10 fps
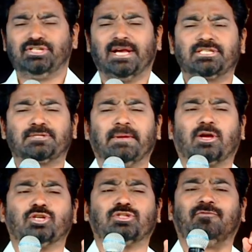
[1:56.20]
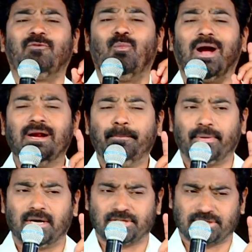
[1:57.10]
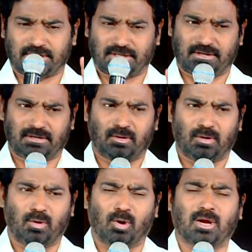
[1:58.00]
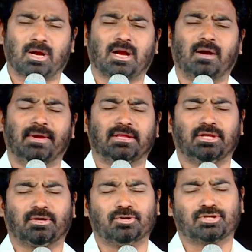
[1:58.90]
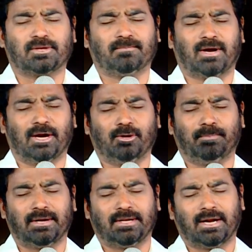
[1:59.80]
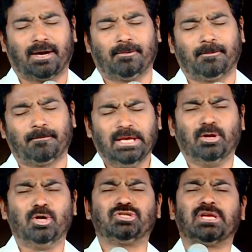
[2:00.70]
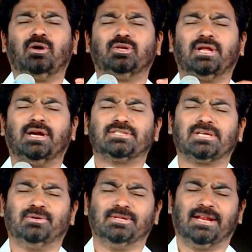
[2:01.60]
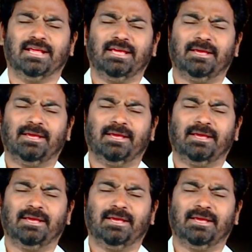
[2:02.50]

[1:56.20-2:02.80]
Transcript: జస్ట్ బికాస్ ఆఫ్ వన్ పర్సన్ ఒక్క వ్యక్తి కోసం అడుగు పెట్టినాడు ఈరోజు సహోదరుడు సహోదరి